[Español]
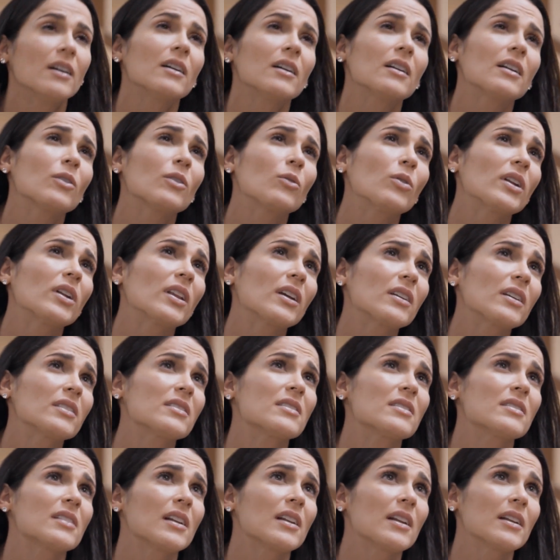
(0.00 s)
Recuerda que
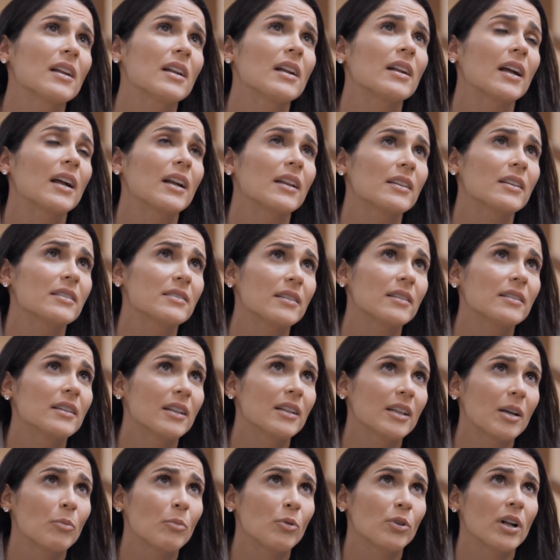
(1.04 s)
si salen al jardín se
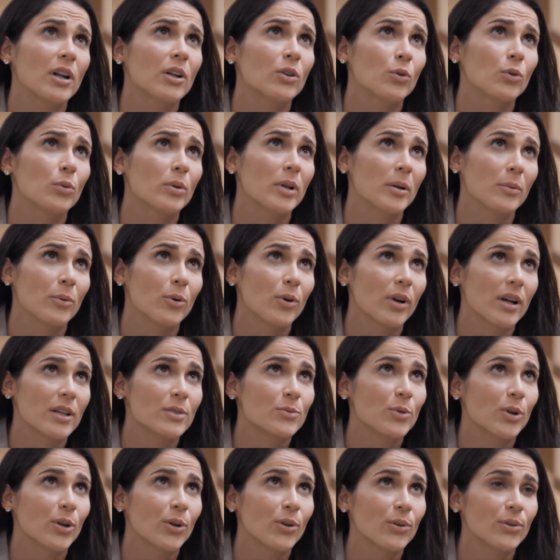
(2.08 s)
tiene que poner el
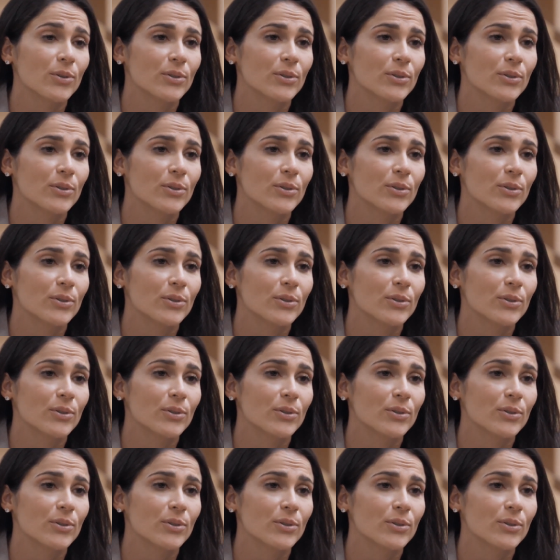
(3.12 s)
cubrebocas, ¿bueno? Sí,